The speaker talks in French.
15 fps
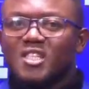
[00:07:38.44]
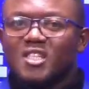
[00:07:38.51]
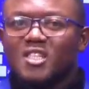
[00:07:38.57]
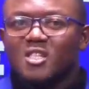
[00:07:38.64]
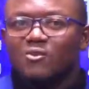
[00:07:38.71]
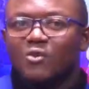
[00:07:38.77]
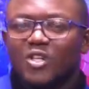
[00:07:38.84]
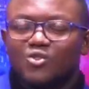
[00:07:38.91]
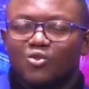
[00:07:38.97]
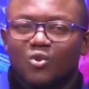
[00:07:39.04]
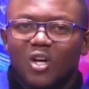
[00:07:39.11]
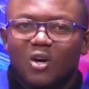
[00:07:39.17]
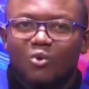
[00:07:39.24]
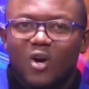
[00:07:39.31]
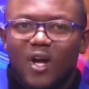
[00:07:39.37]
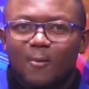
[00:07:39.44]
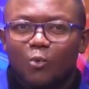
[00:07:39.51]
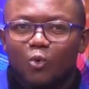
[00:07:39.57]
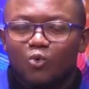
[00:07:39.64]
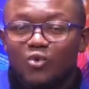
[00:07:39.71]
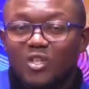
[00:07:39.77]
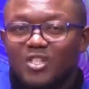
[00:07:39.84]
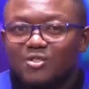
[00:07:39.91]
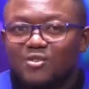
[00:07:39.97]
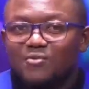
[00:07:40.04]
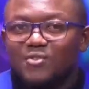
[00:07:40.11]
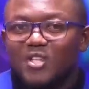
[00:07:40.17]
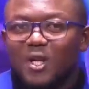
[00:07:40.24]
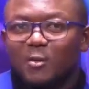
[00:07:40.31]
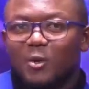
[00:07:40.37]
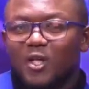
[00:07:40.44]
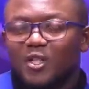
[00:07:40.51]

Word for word: cette situation-là au Cameroun, est-ce que finalement